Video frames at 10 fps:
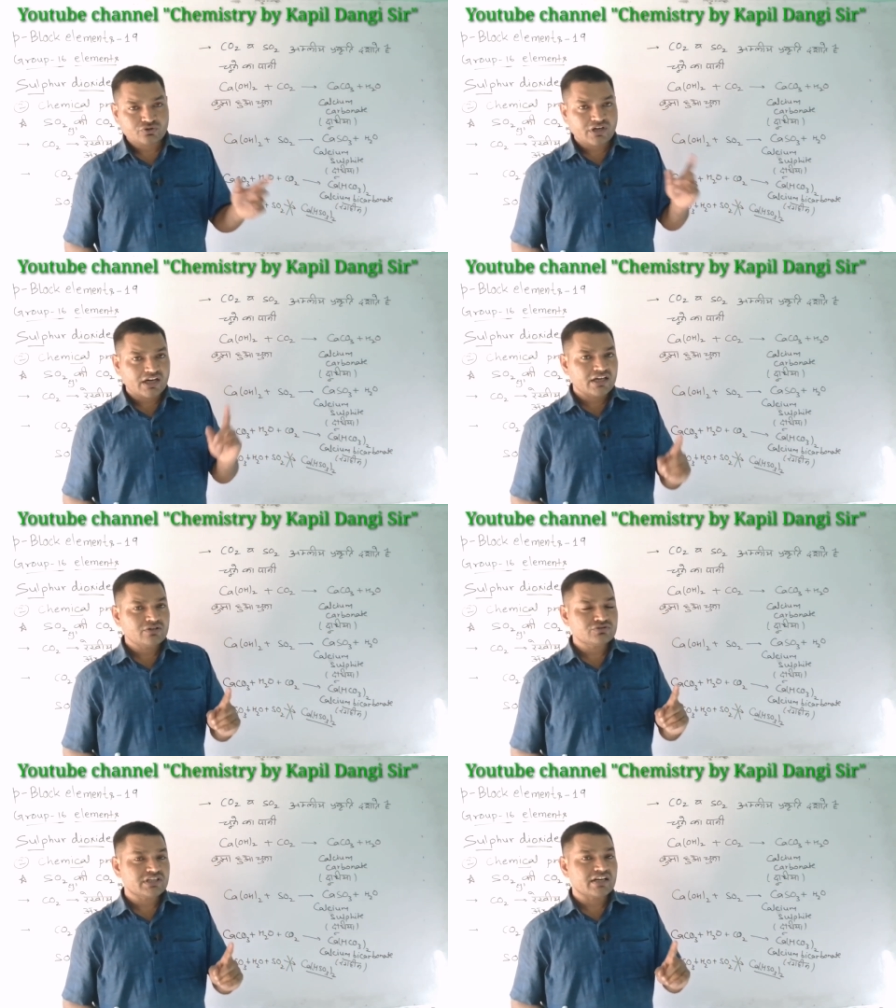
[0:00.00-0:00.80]
तो
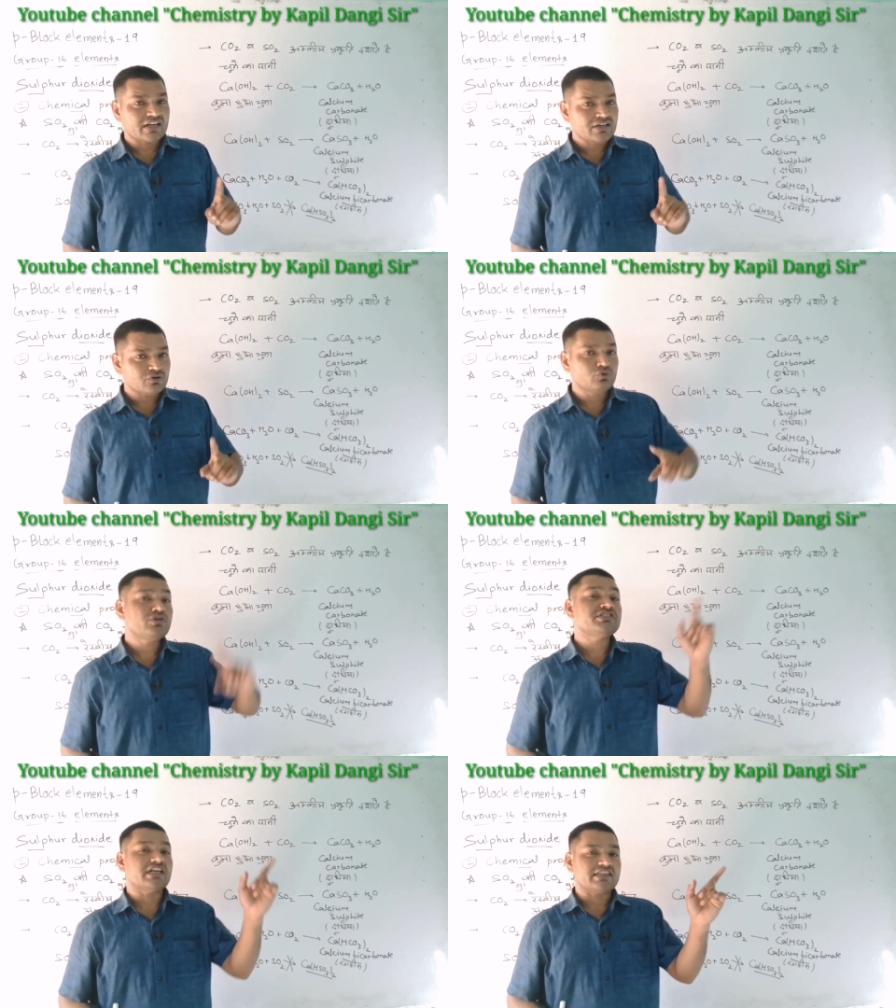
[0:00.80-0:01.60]
अगर उसका रंग
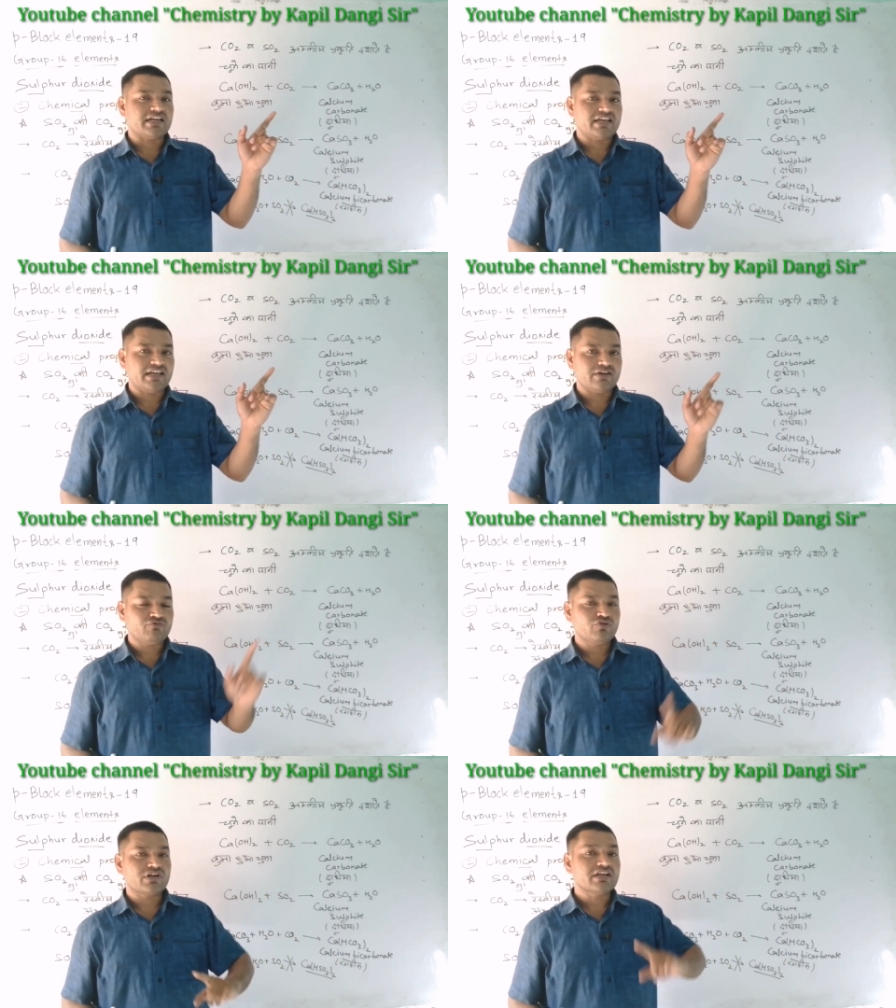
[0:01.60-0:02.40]
उड़ जाता है
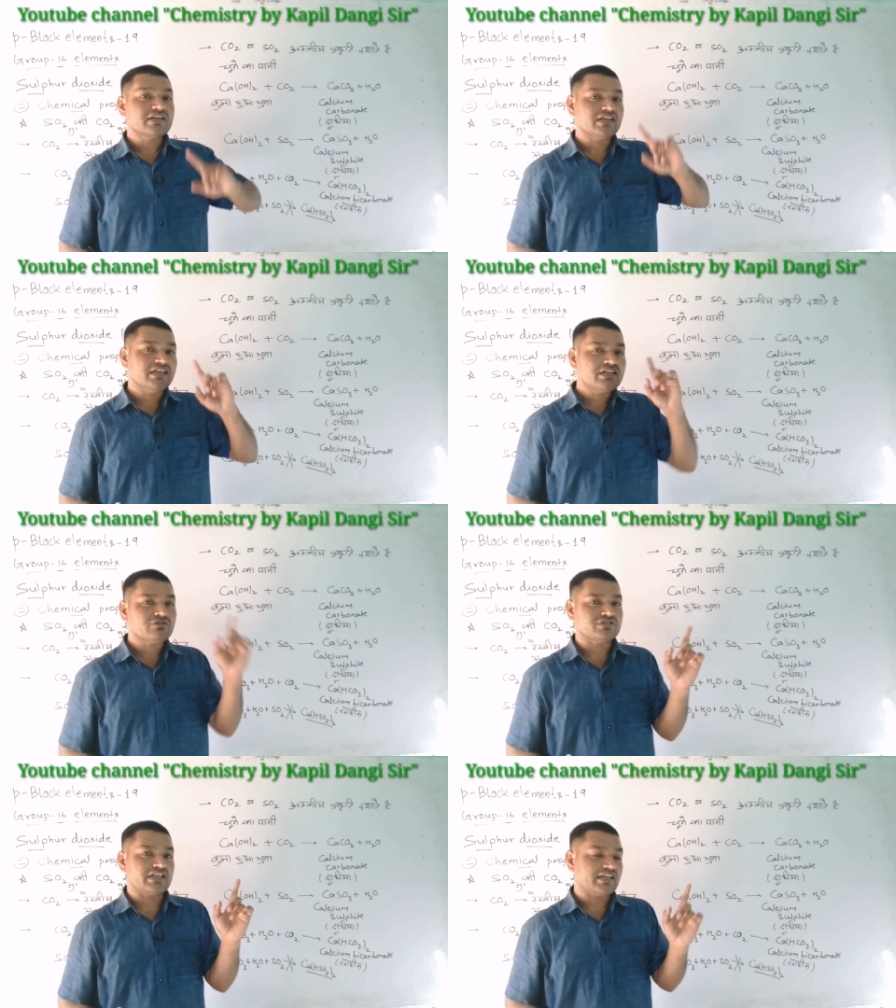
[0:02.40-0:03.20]
वो रंगहीन
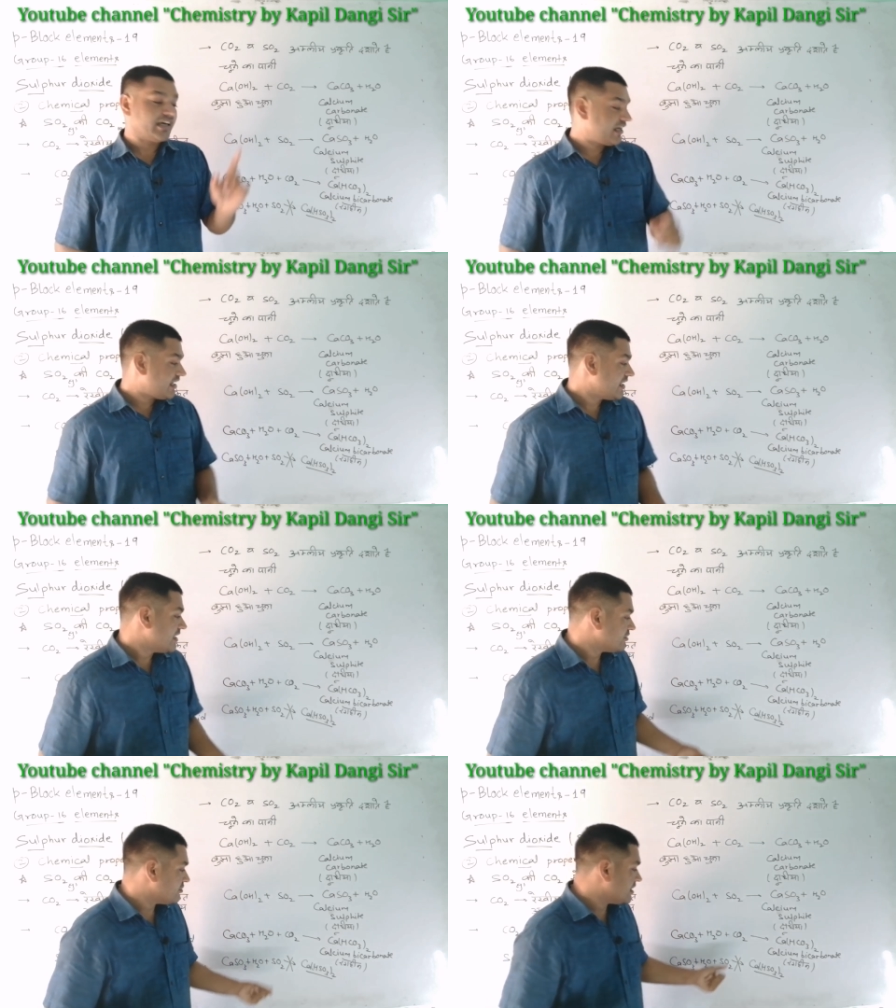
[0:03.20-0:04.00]
हो जाता है
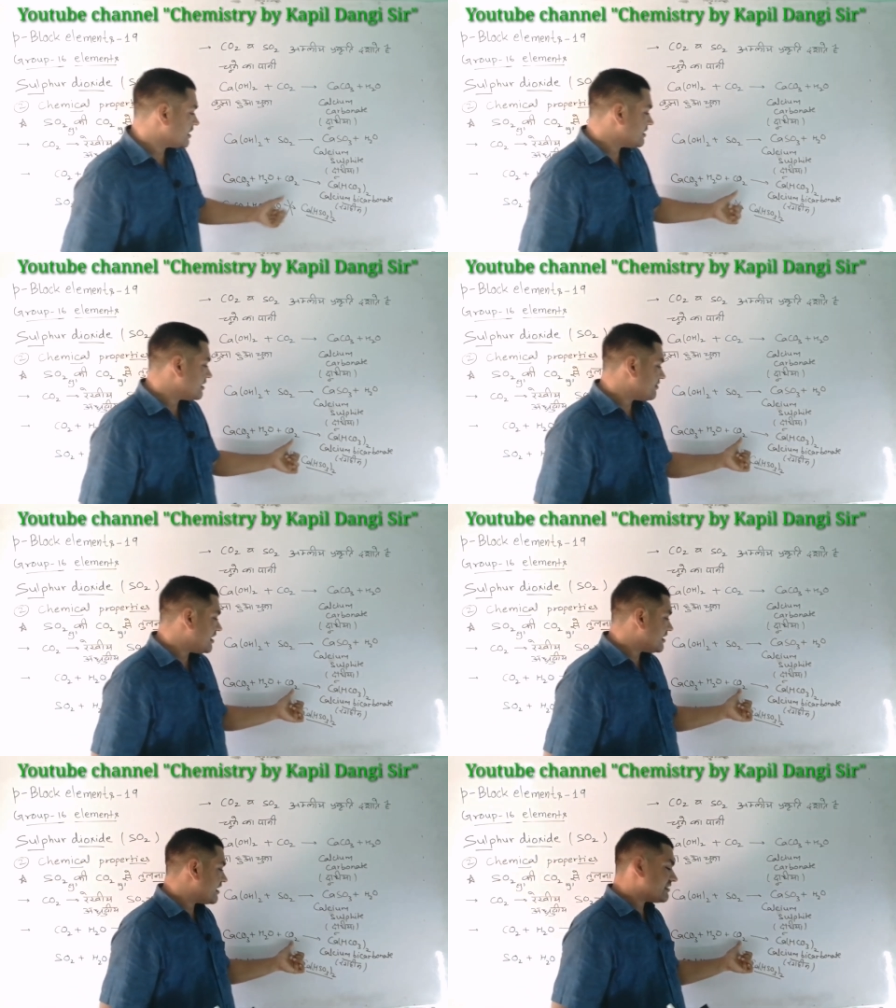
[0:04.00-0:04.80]
तो निकलने
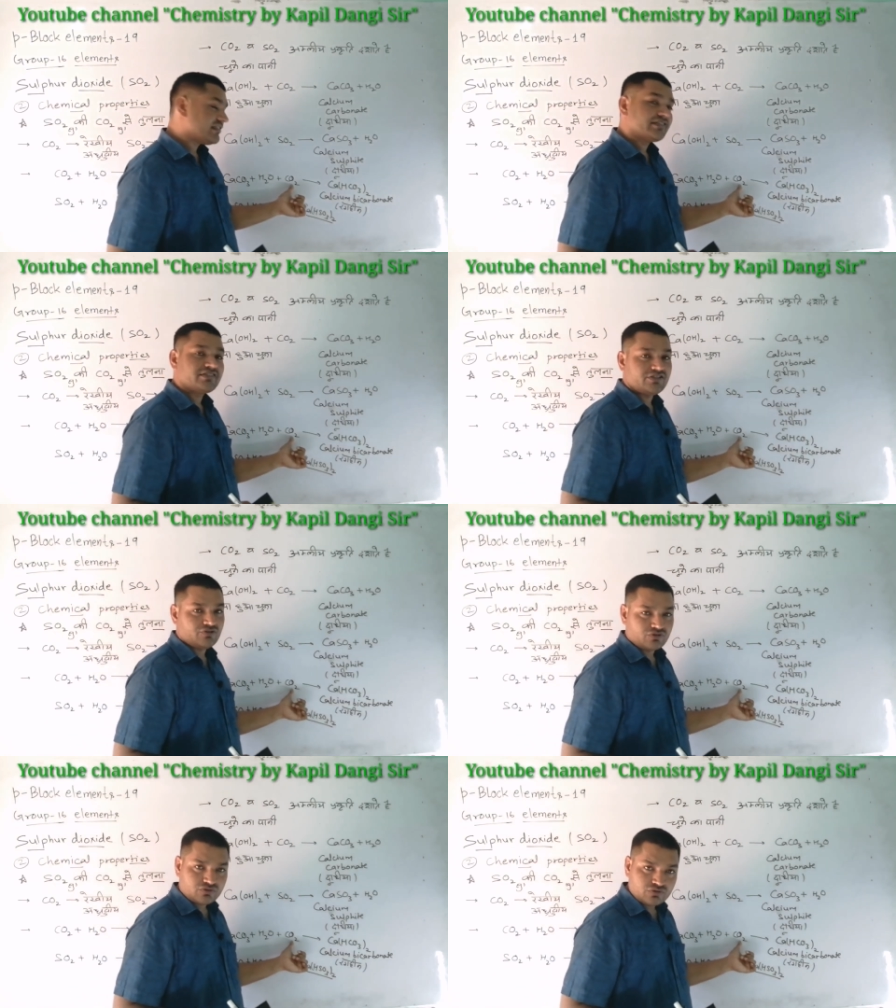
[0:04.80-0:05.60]
वाली गैस है सी